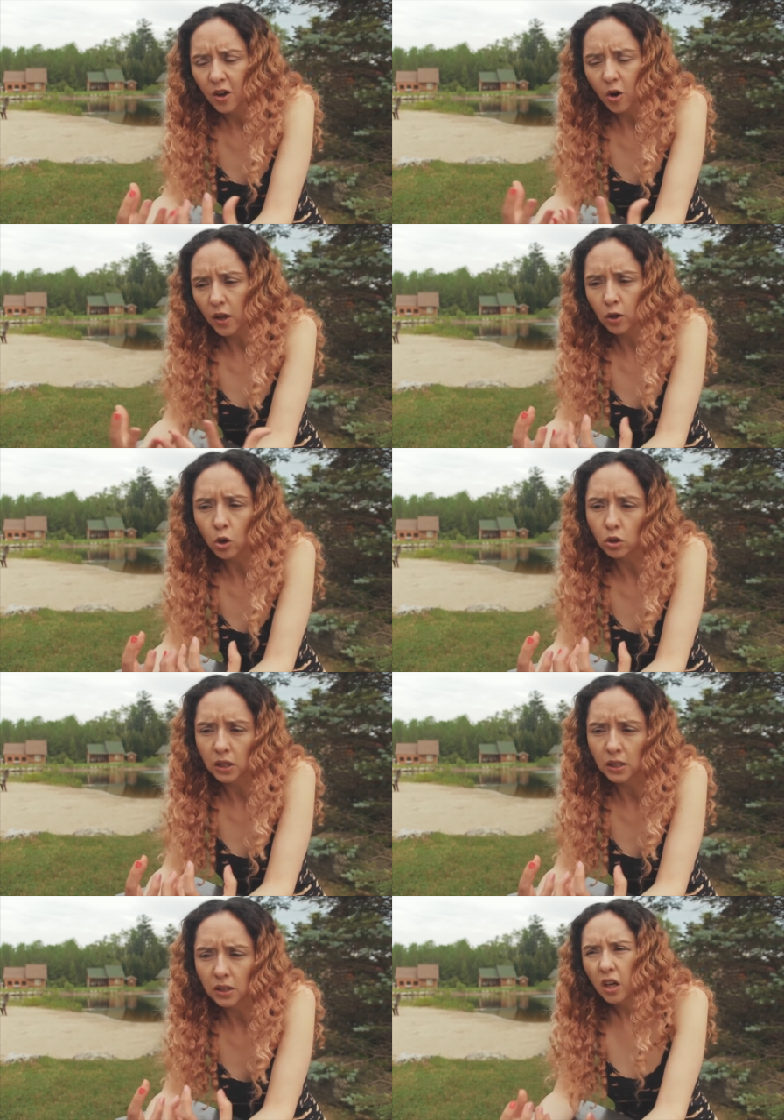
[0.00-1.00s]
o de
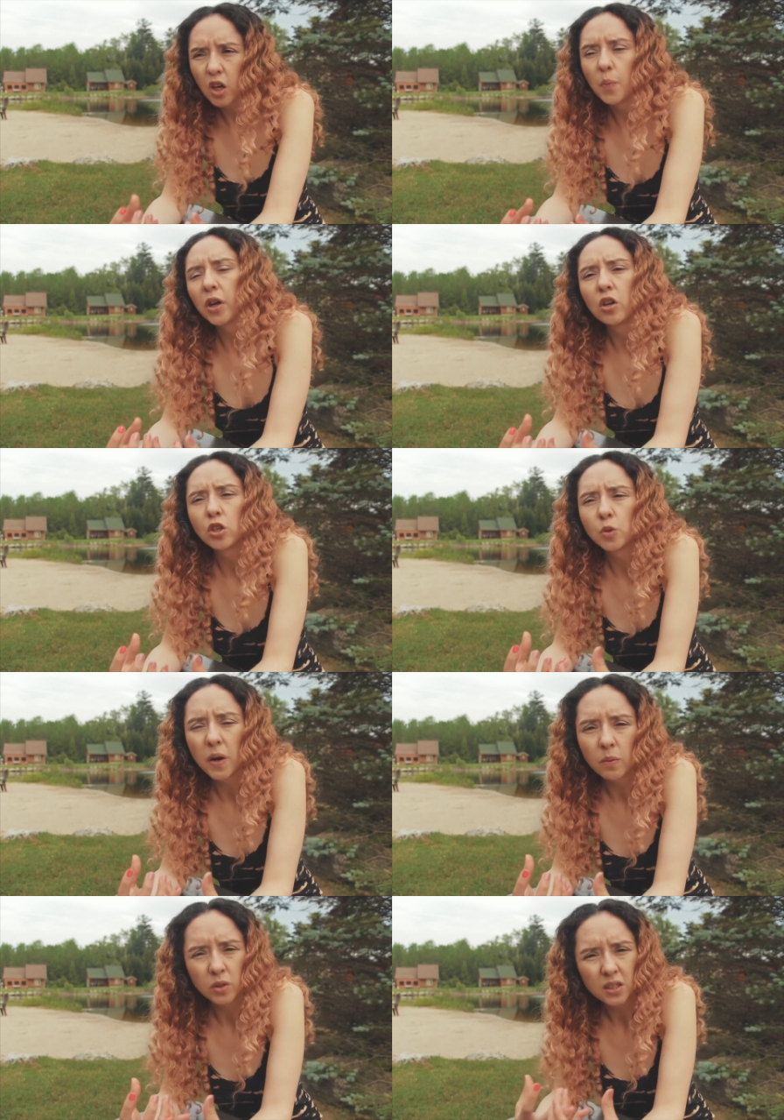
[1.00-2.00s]
cosas y como que no nos
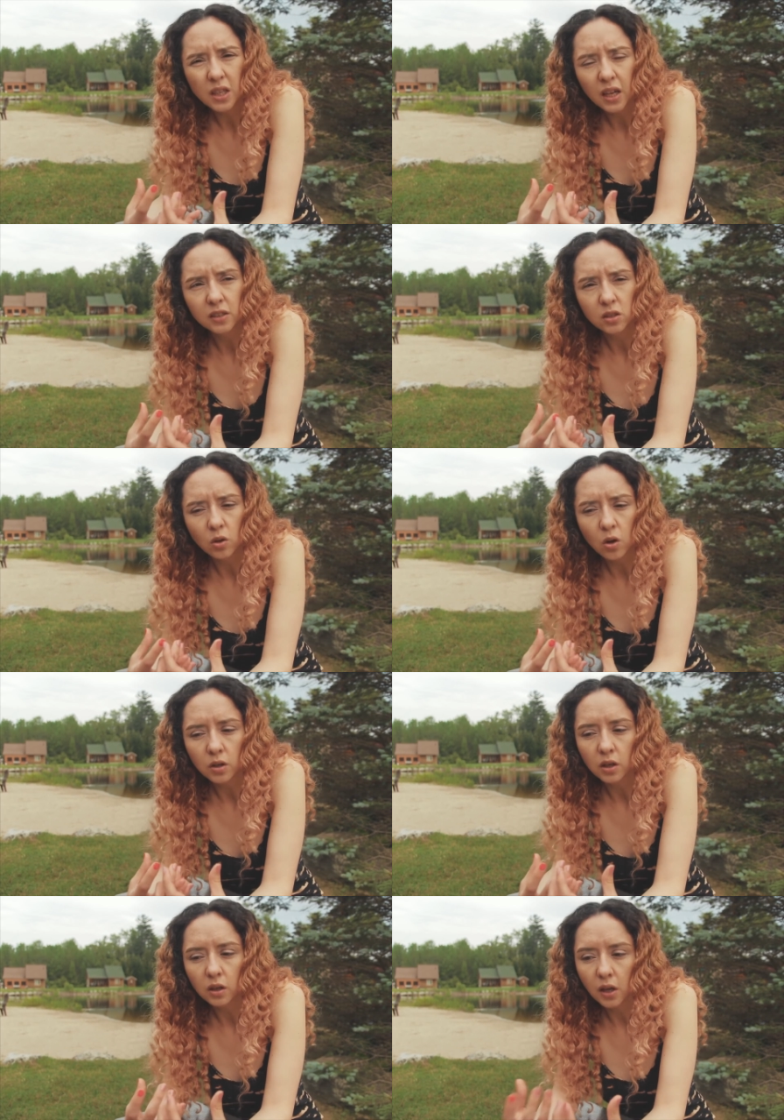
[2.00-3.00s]
ponemos exigentes
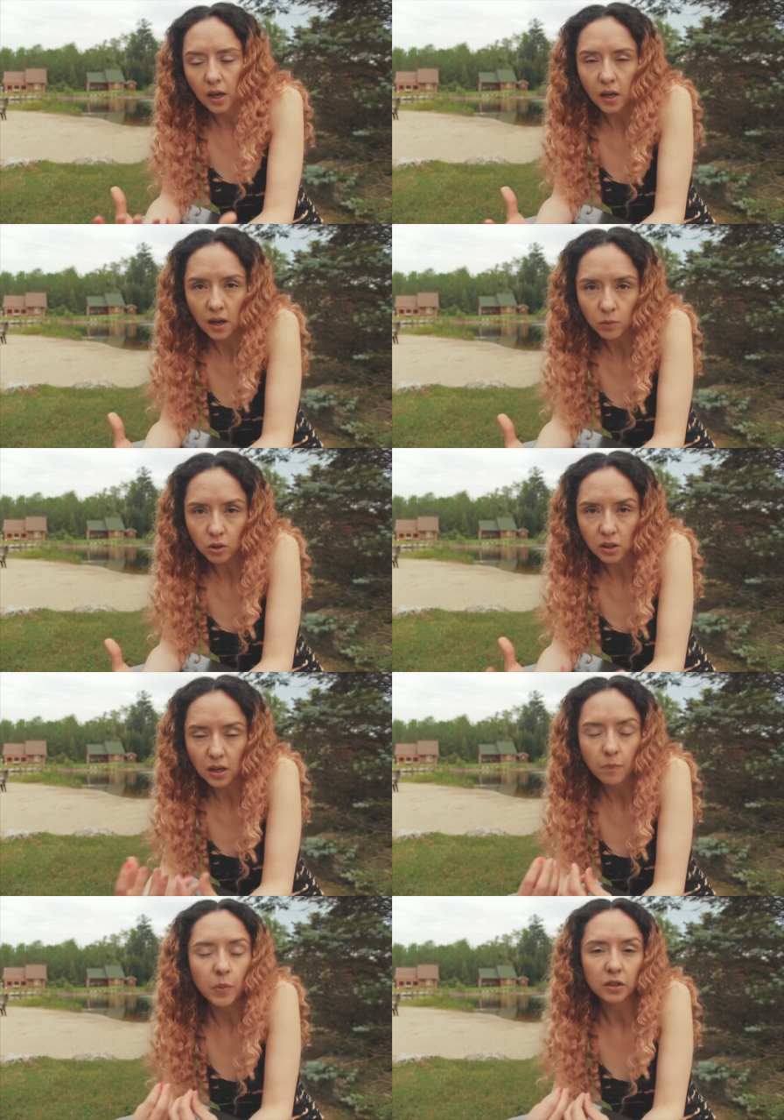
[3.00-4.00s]
con qué dejamos que
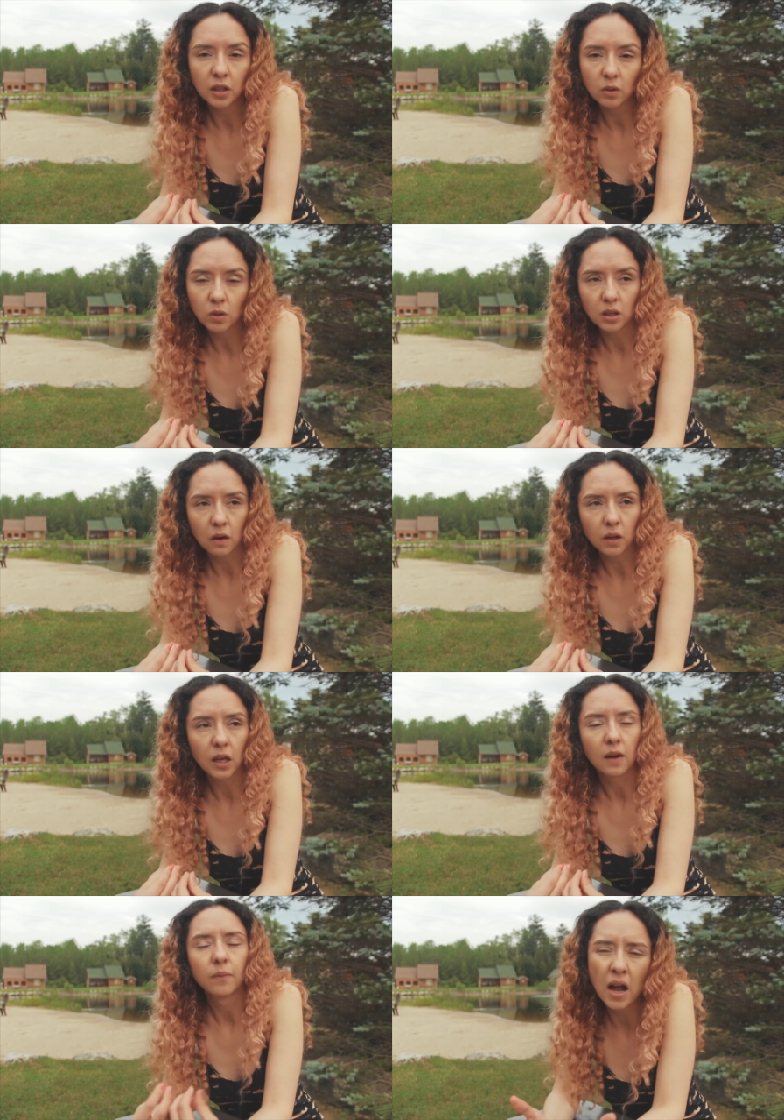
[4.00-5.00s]
sea parte de nuestra
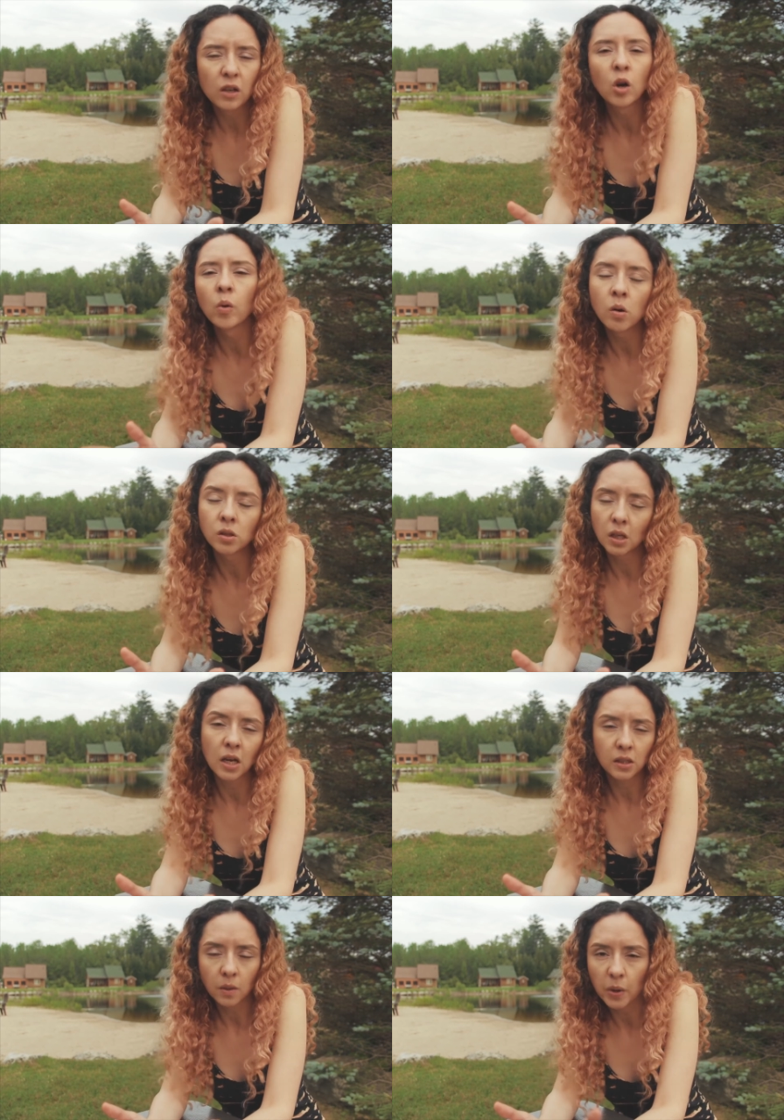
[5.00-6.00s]
vida. Algo bajo
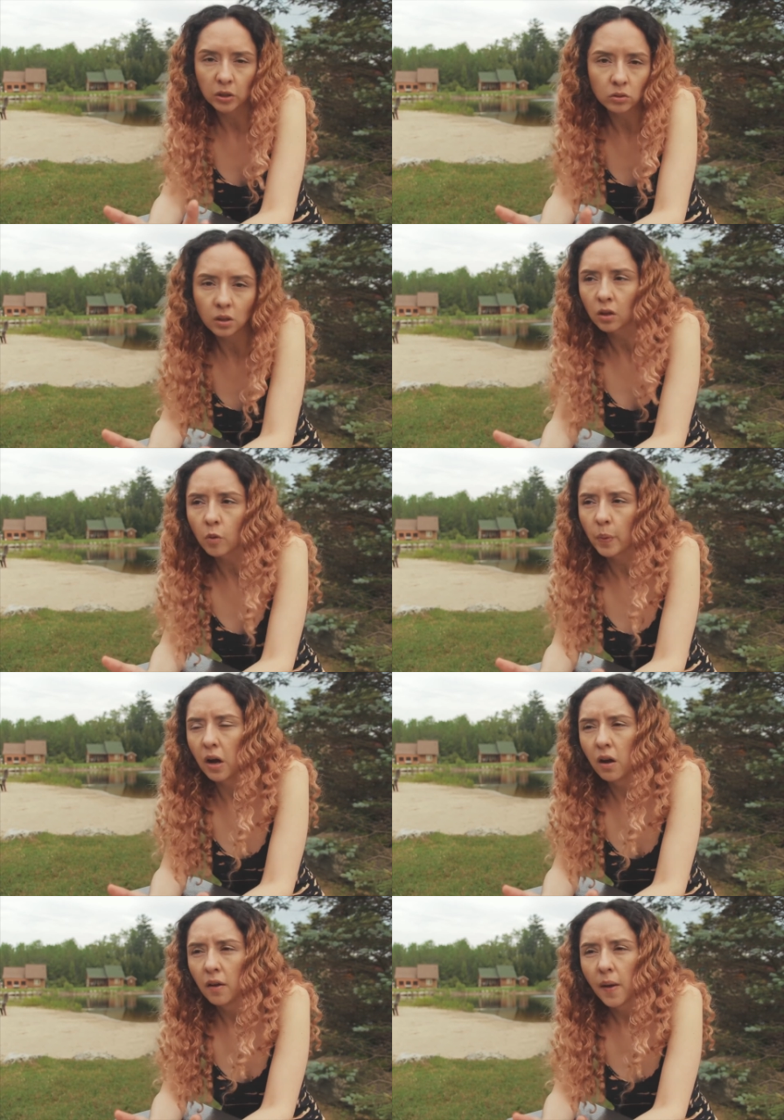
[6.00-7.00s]
sería zapatos y
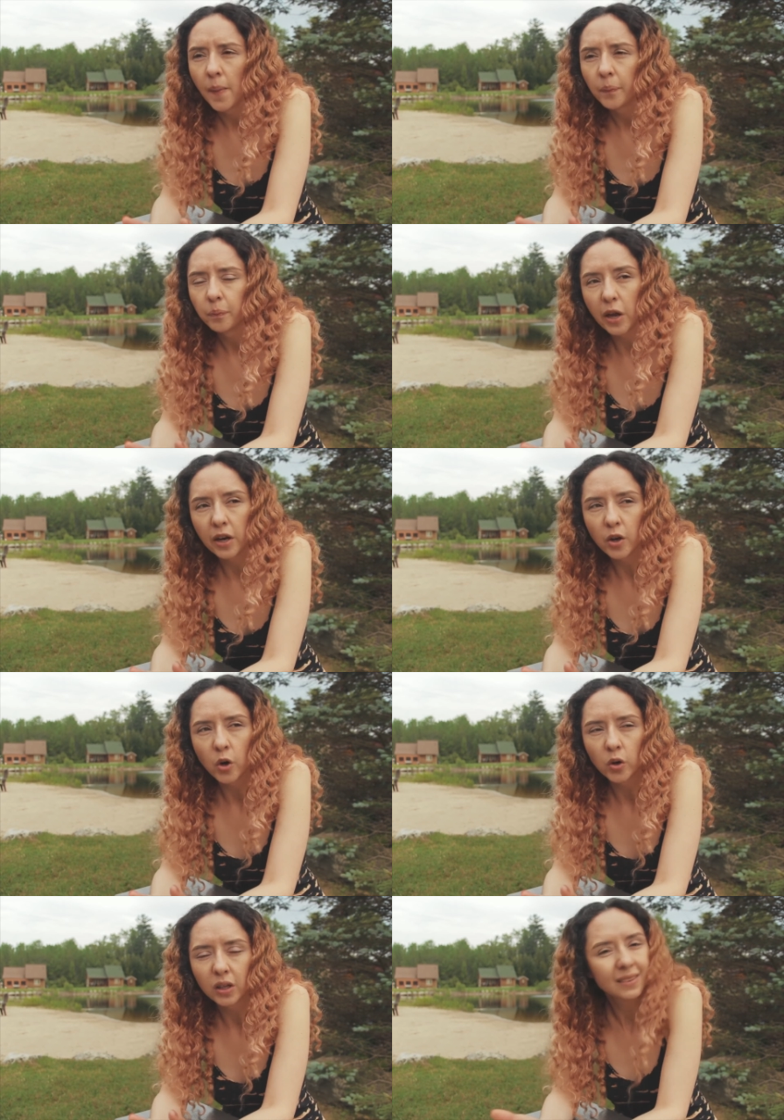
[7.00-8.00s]
ropa,
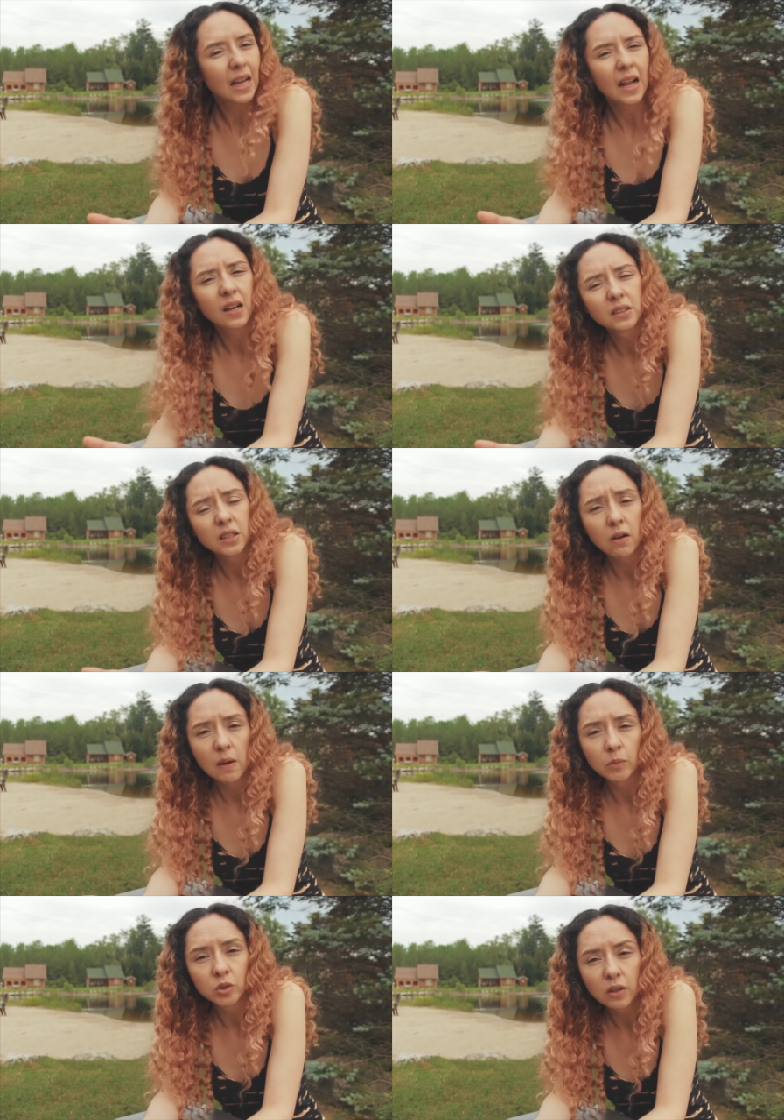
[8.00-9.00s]
pero ¿qué tal si
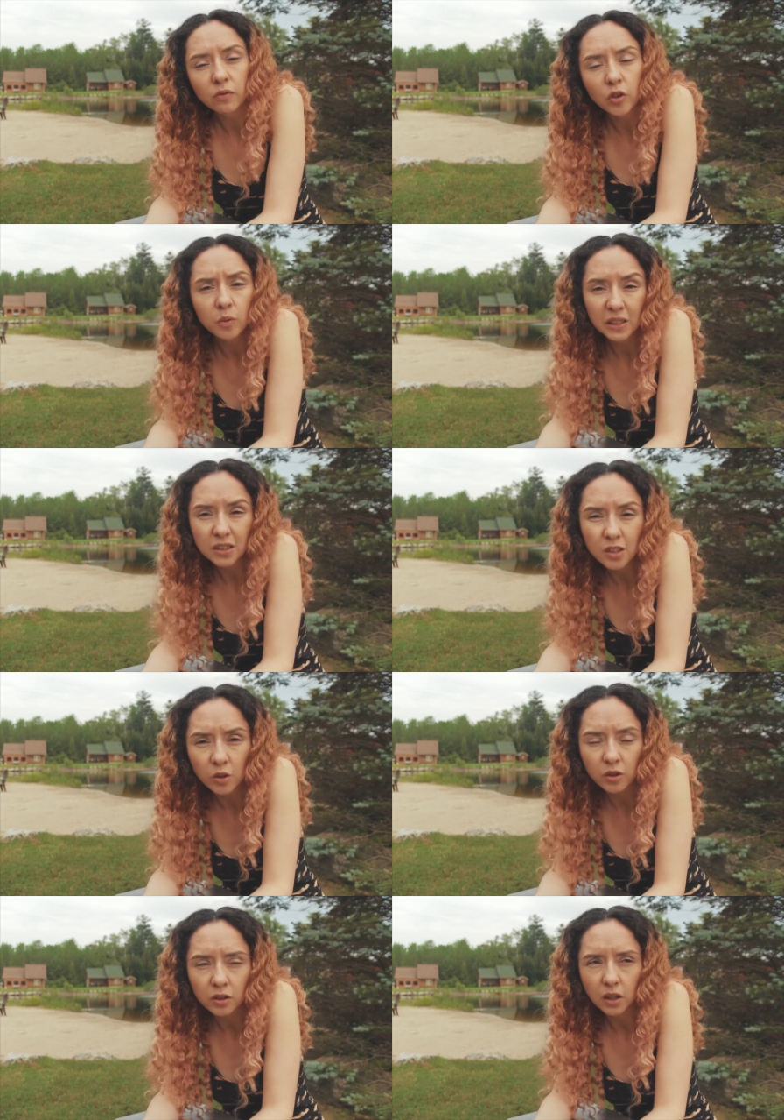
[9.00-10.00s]
hablamos de información?